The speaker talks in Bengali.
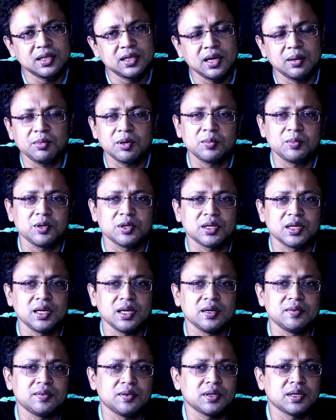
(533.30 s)
সেক্ষেত্রে আমার
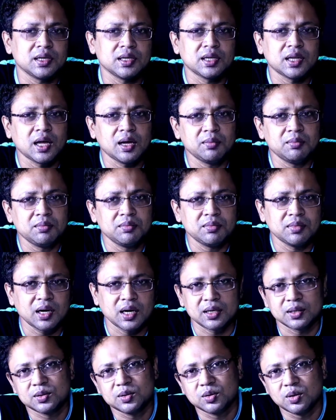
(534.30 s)
মতে এই ফোনটার দাম
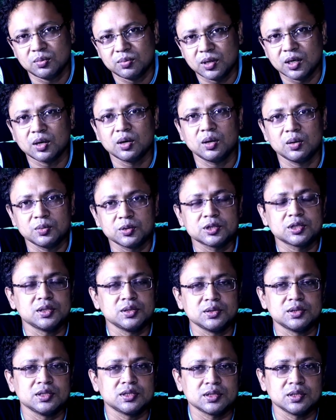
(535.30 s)
আর একটু কম রাখা
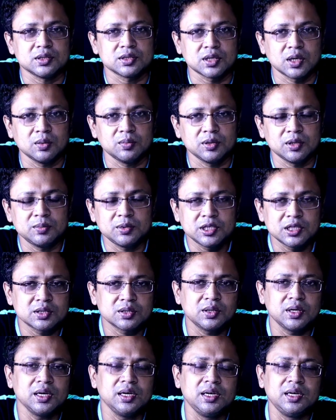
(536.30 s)
অবশ্যই উচিত ছিল
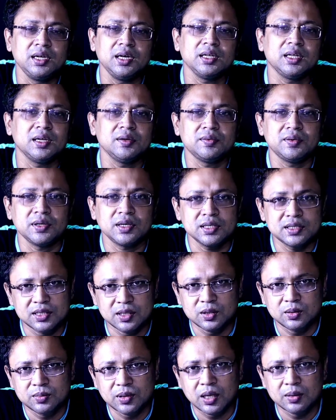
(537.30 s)
শাওমির বিশেষ করে ইন্ডিয়াতে এই
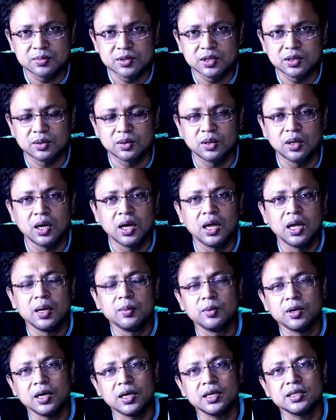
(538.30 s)
ফোনটা যেরকম দাম ছিল
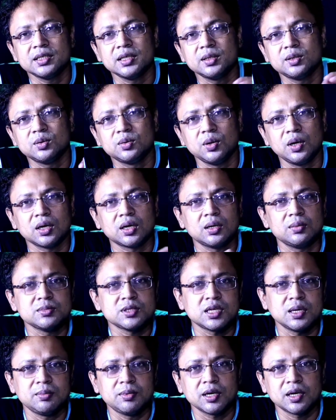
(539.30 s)
এবং এটা যেহেতু
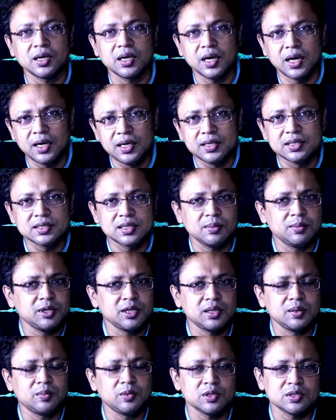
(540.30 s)
কোয়ালকম স্ন্যাপড্রাগন এইট
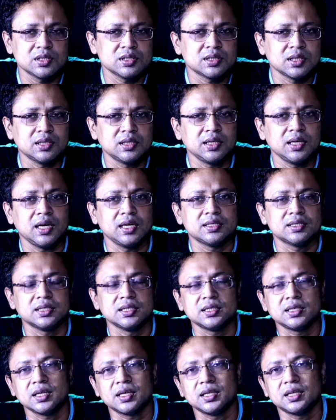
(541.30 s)
সেভেন্টি প্রসেসর
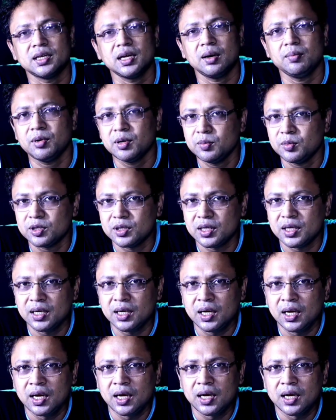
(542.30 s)
দিয়ে আছে সেক্ষেত্রে আমার
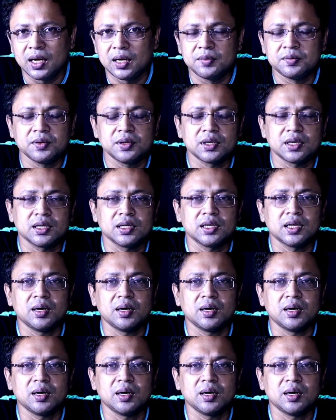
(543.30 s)
মতে এই